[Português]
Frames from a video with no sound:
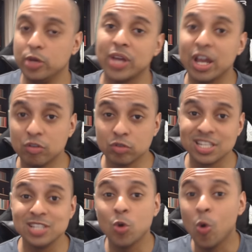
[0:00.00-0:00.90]
quero que
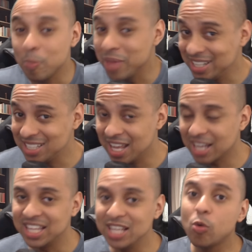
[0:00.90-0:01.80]
vocês comentem
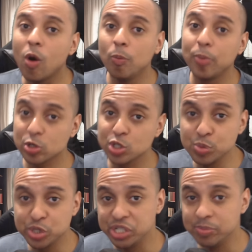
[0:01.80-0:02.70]
aqui qual o
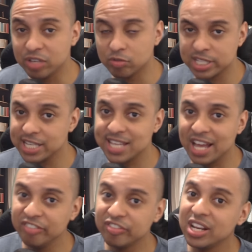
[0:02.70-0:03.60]
próximo time que vocês
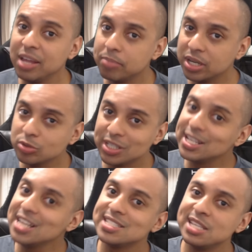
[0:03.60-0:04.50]
querem ver, lembrando que
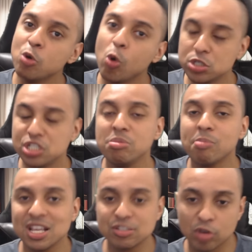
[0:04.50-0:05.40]
tem que ser o time
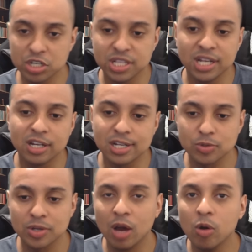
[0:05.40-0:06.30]
mais forte da Liga
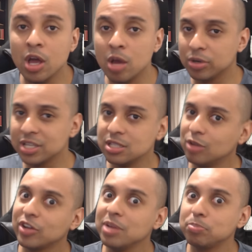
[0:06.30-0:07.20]
Nacional, porque senão
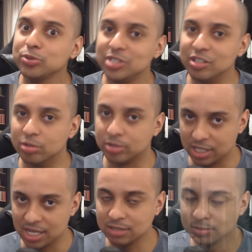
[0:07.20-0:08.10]
fica impossível, tá ligado?